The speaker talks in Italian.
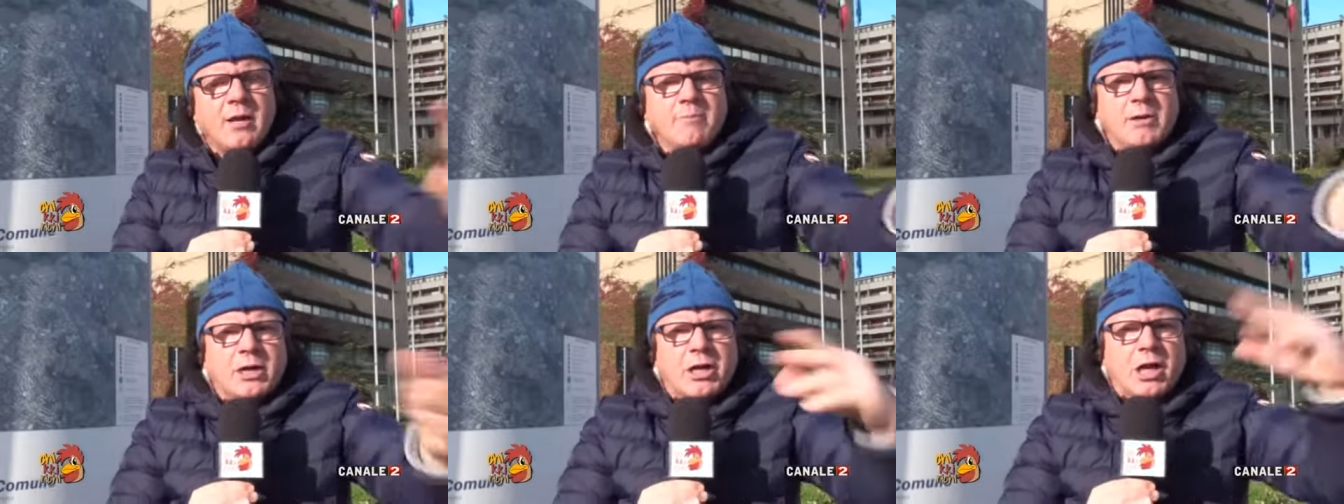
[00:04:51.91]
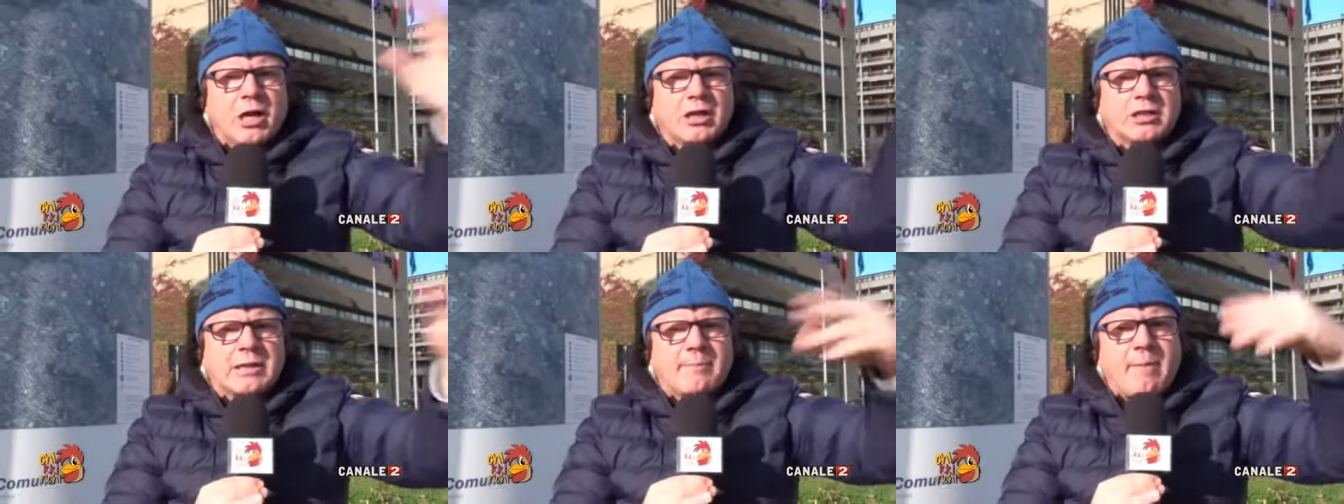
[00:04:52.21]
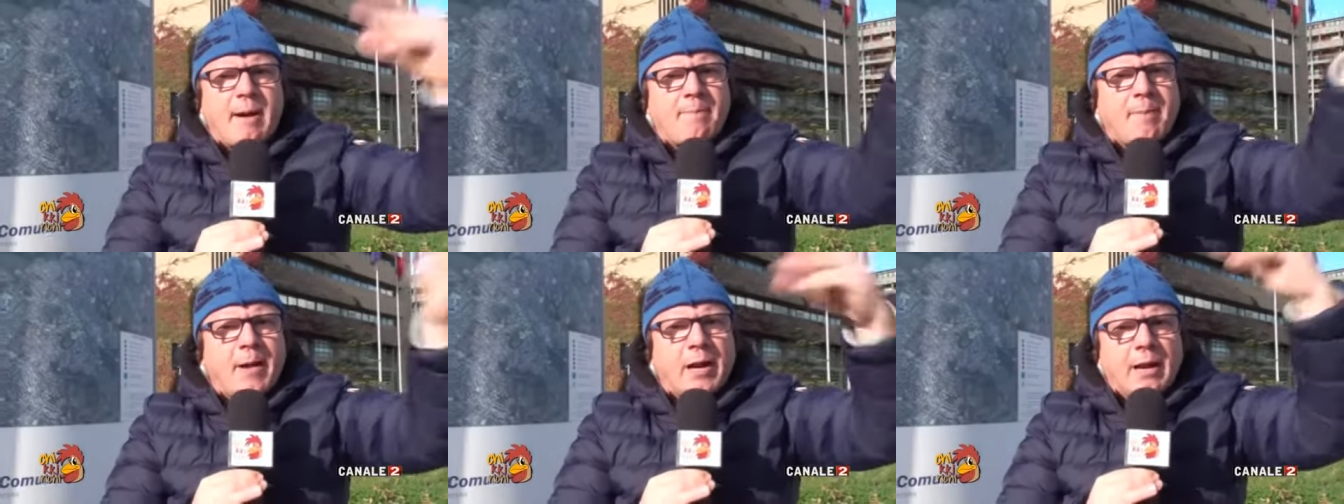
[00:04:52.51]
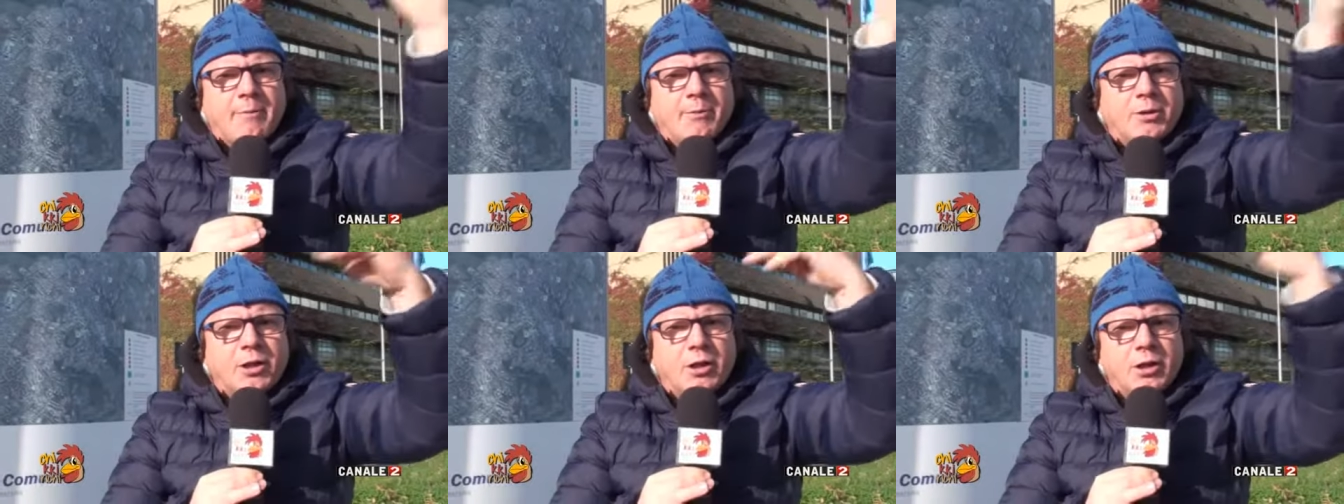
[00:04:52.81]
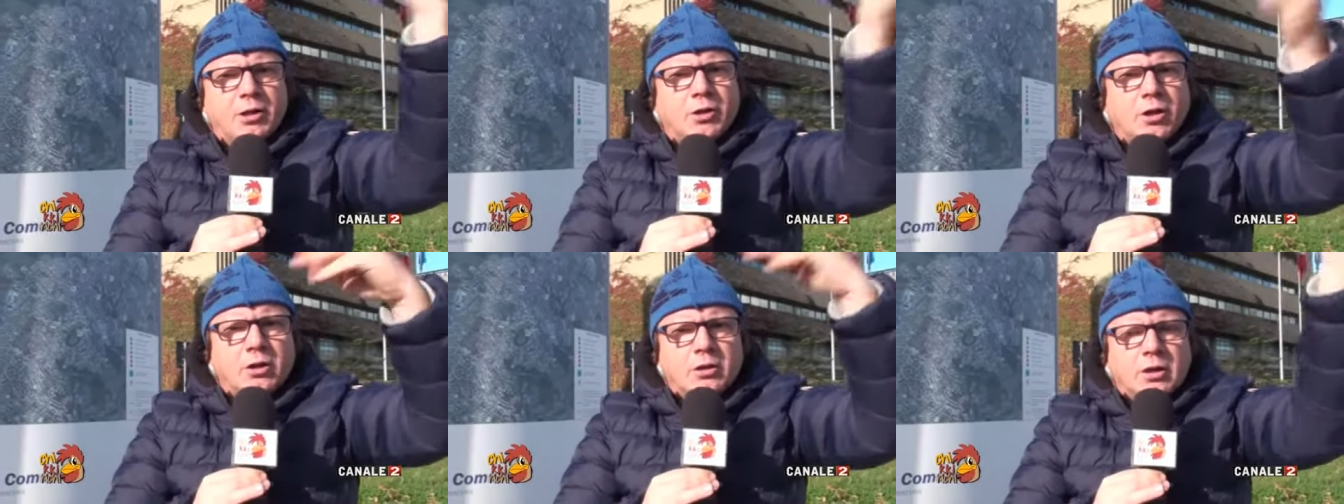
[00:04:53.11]
mica stiamo a
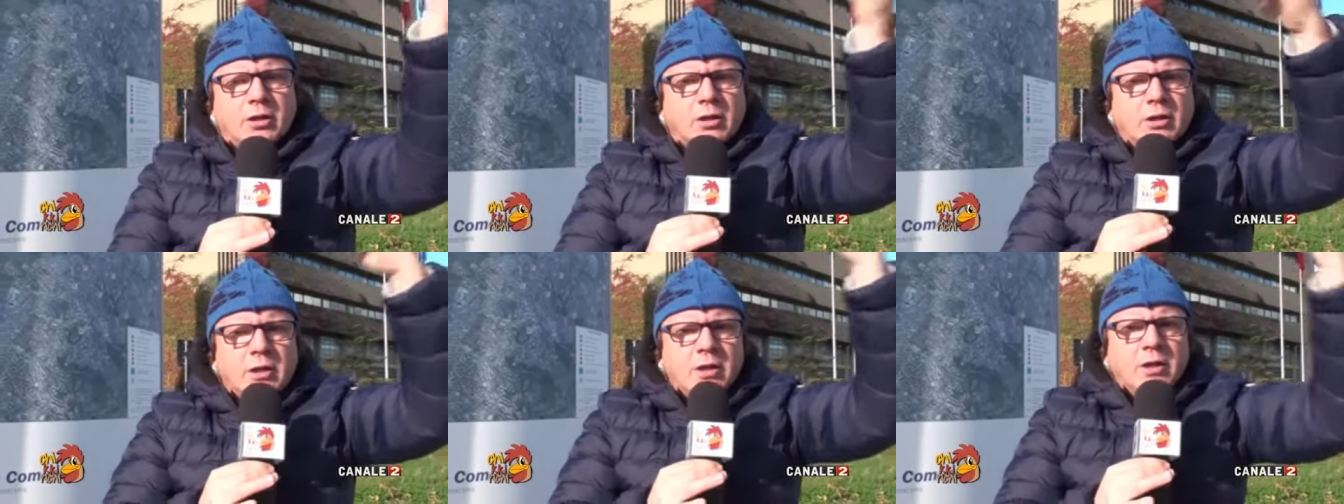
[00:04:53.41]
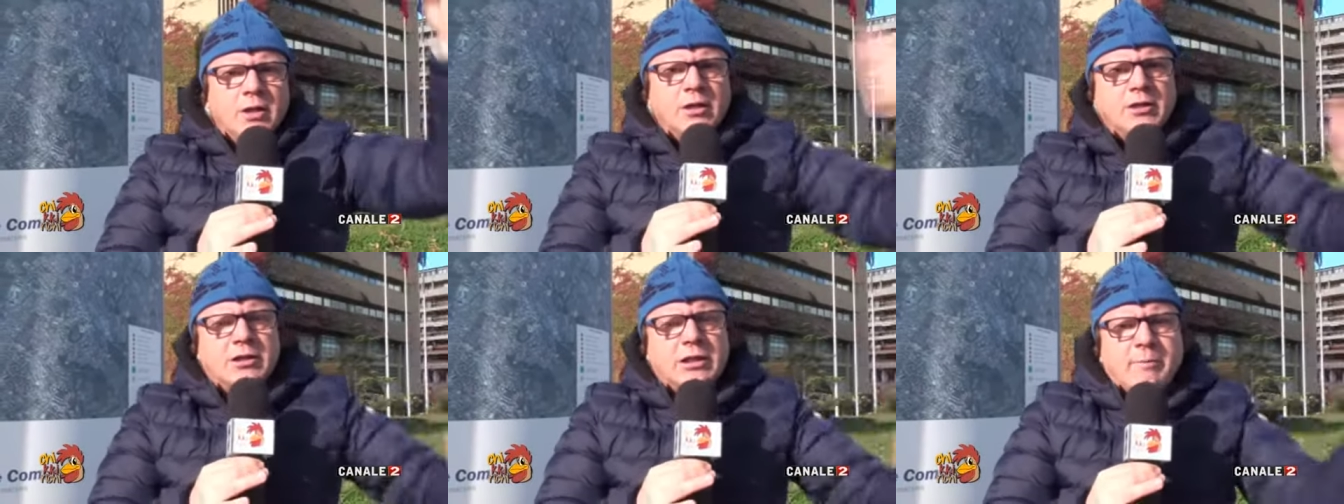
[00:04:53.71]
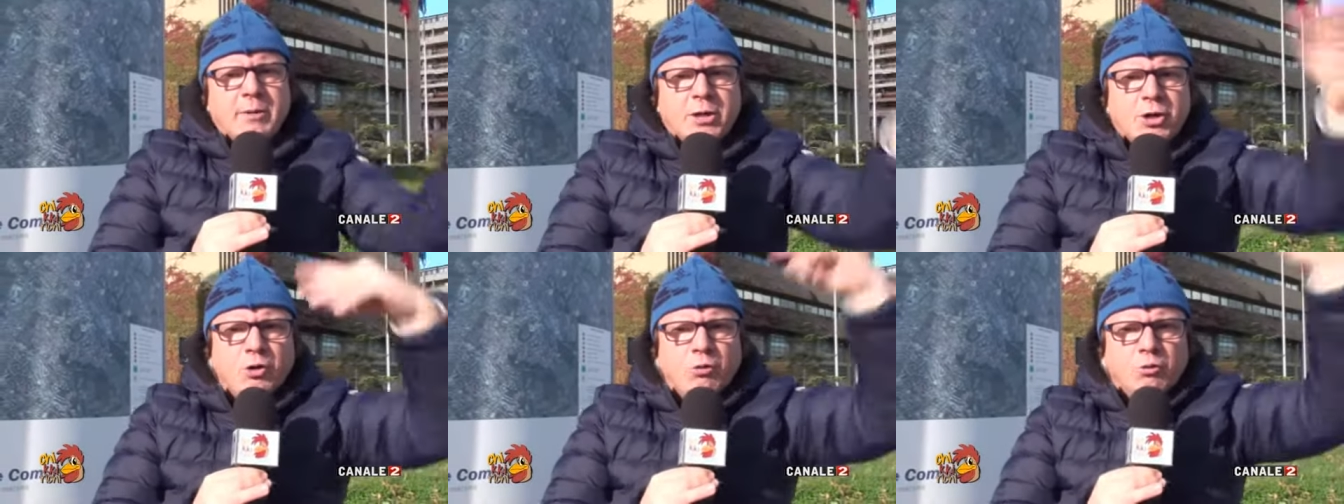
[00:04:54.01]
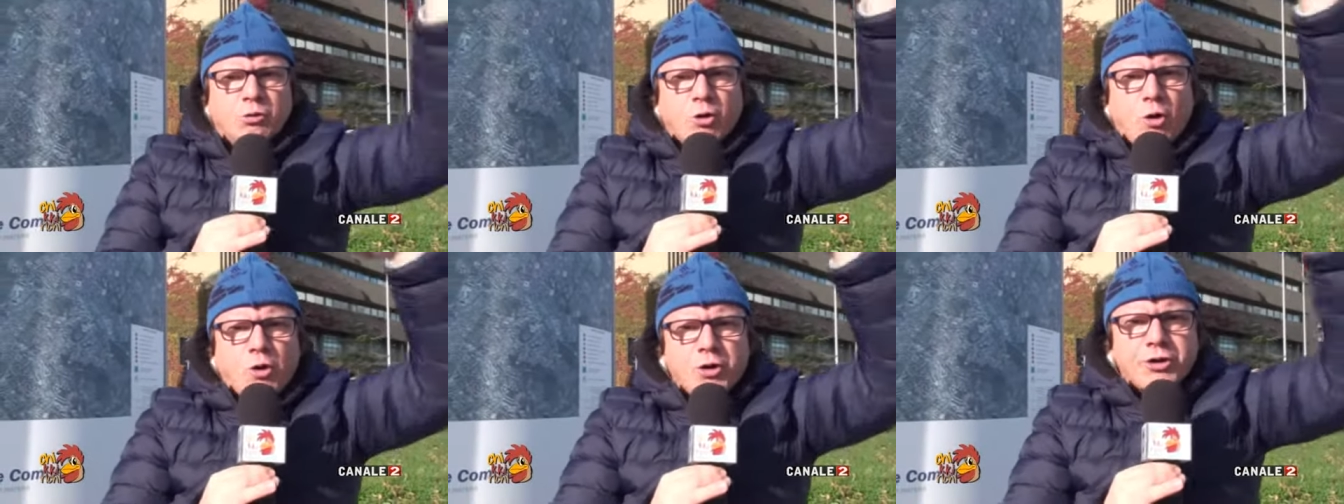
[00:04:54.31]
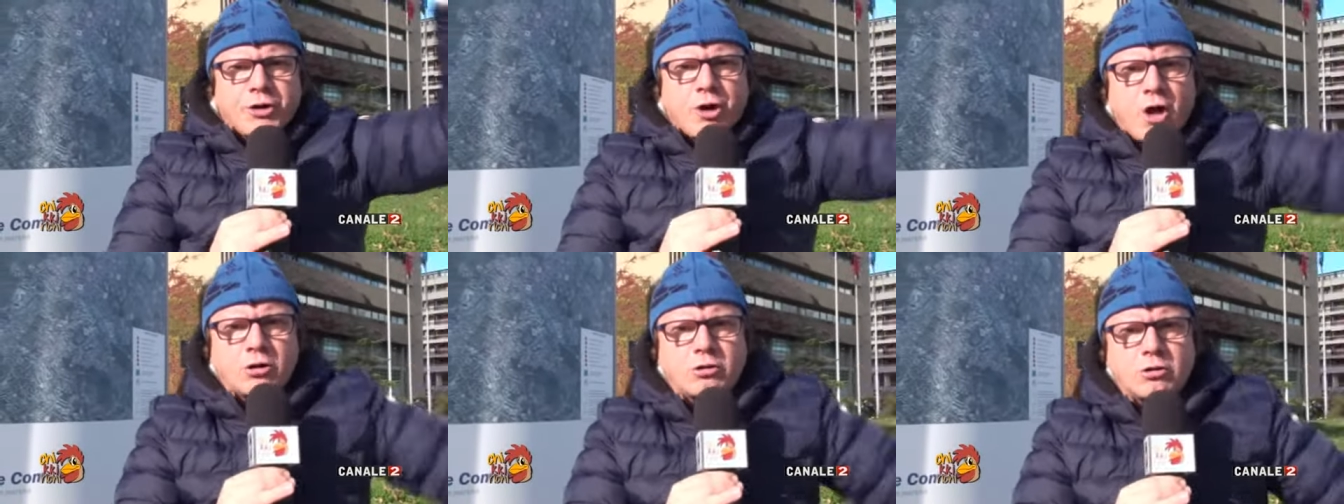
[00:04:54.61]
parlare di Migliun con
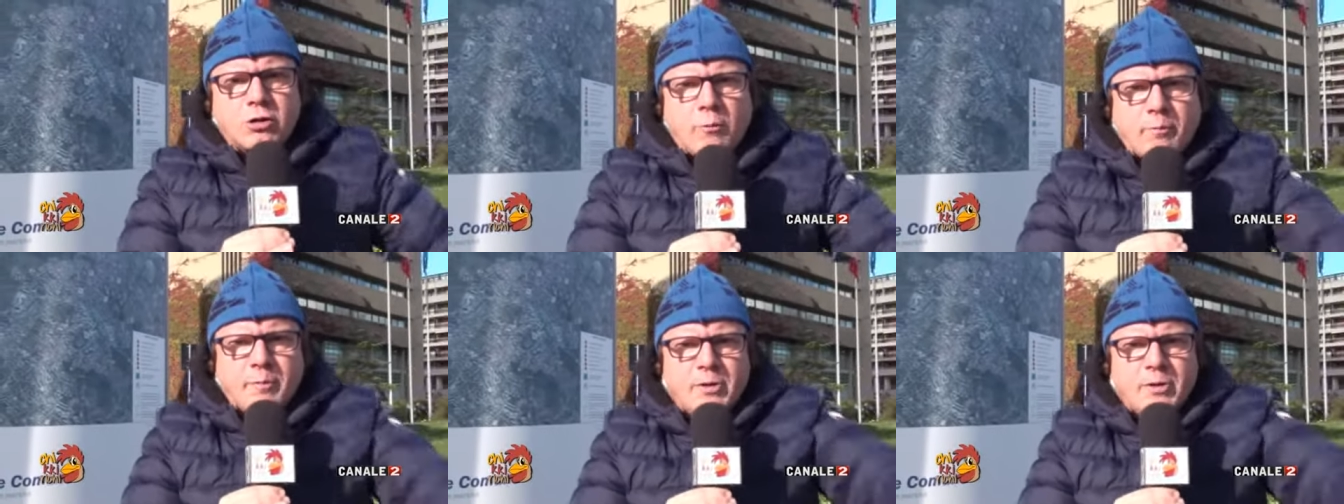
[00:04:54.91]
i Rotlo,